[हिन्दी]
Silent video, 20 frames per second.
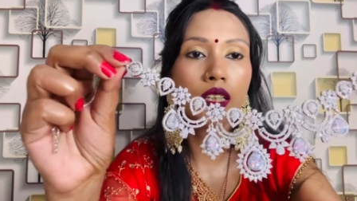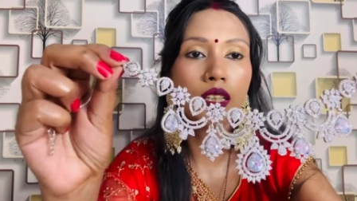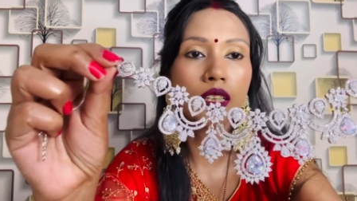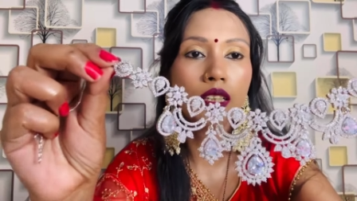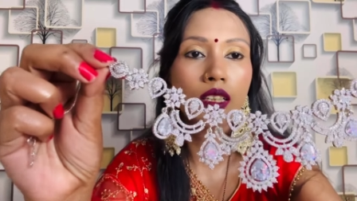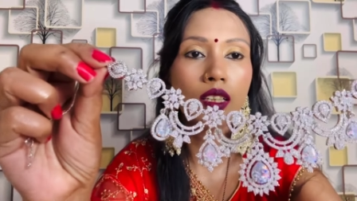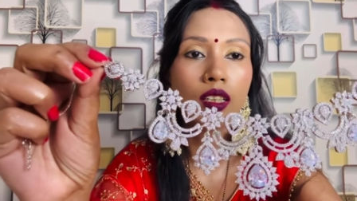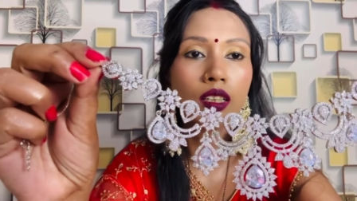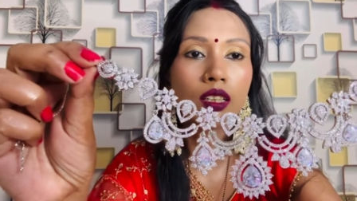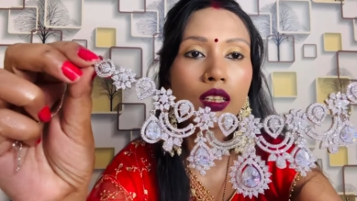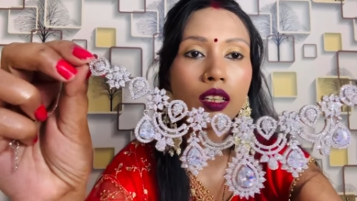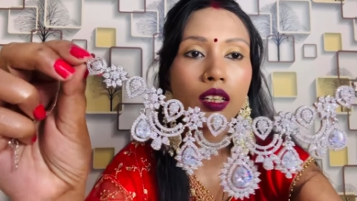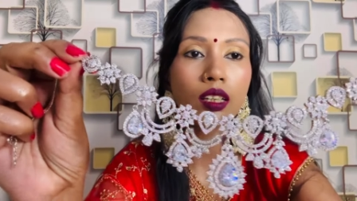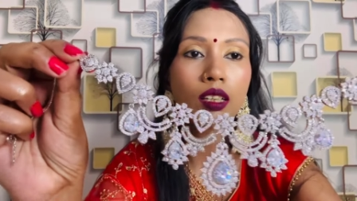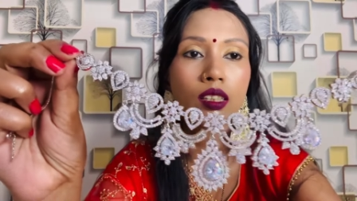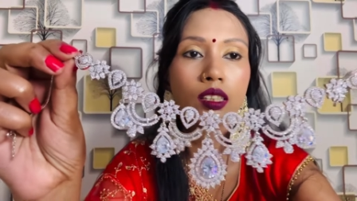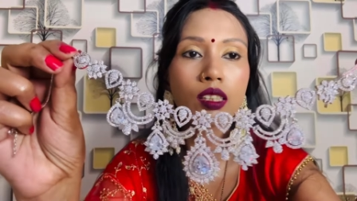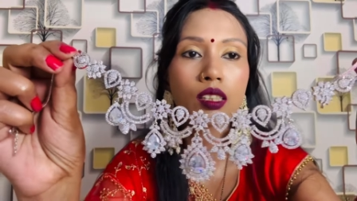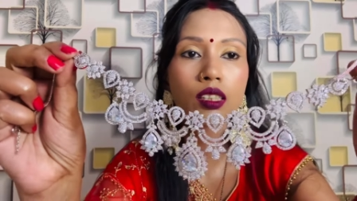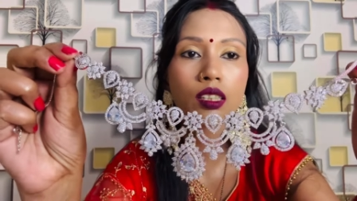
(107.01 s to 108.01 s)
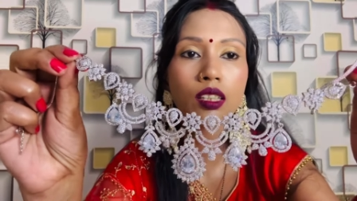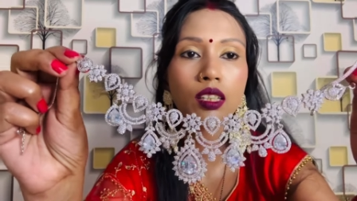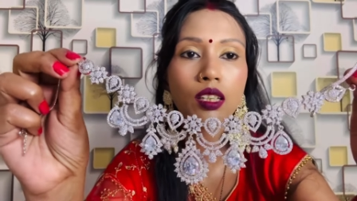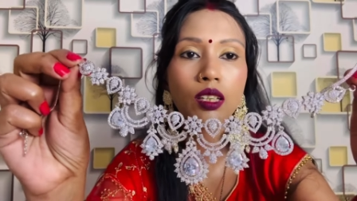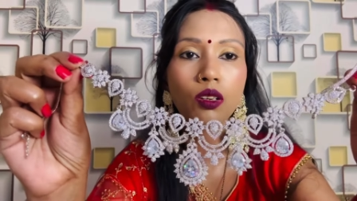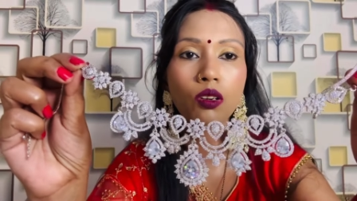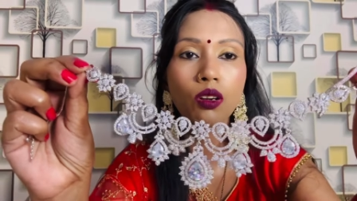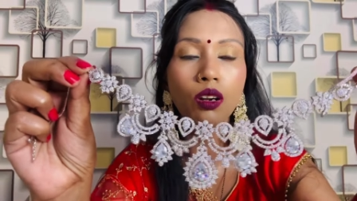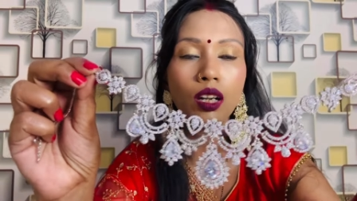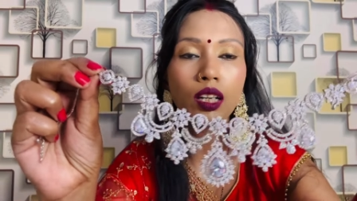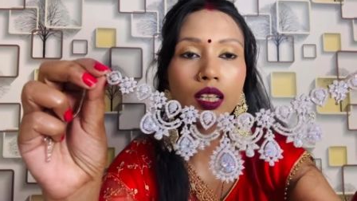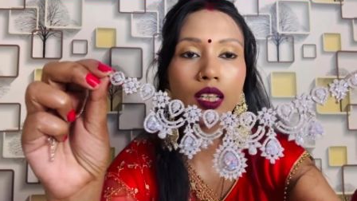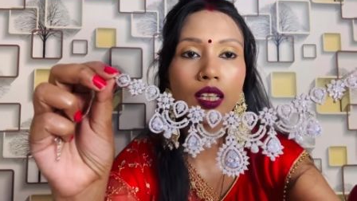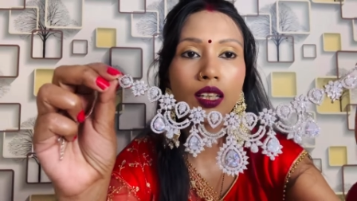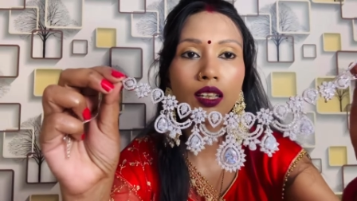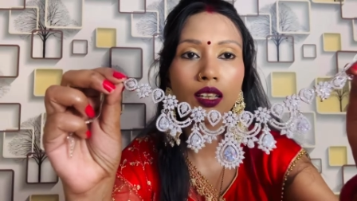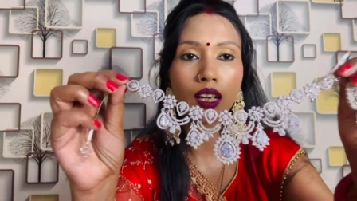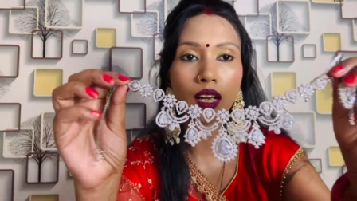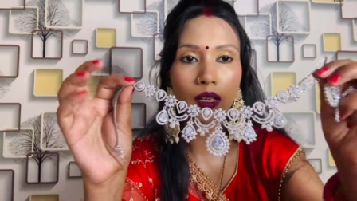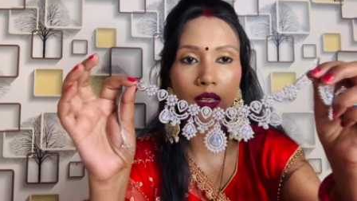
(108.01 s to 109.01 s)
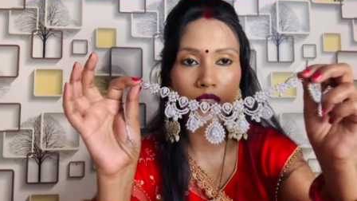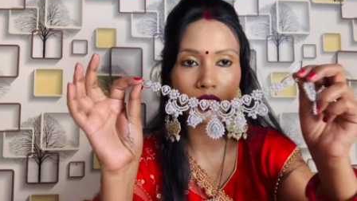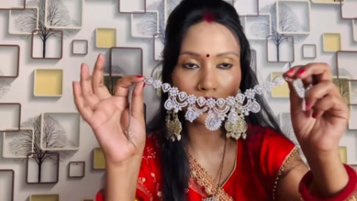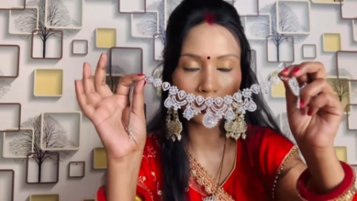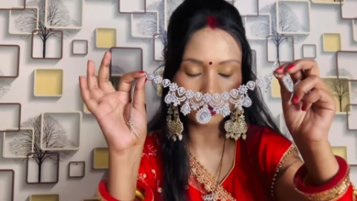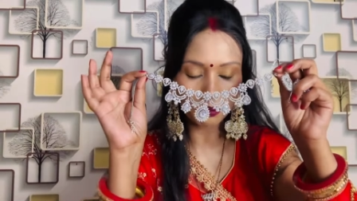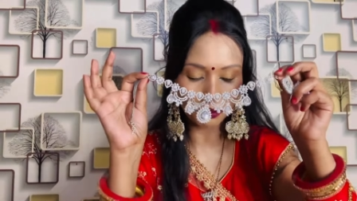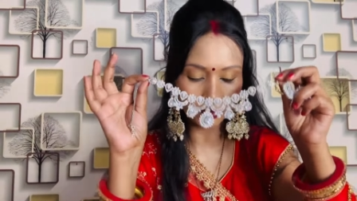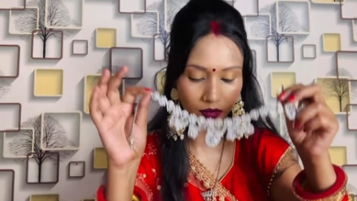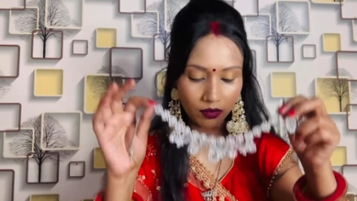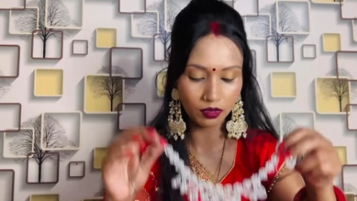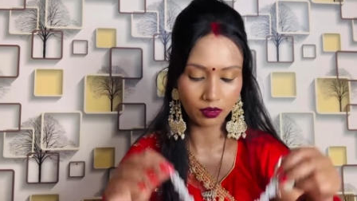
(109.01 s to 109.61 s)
है ये देखिए इसकी क्वालिटी एकदम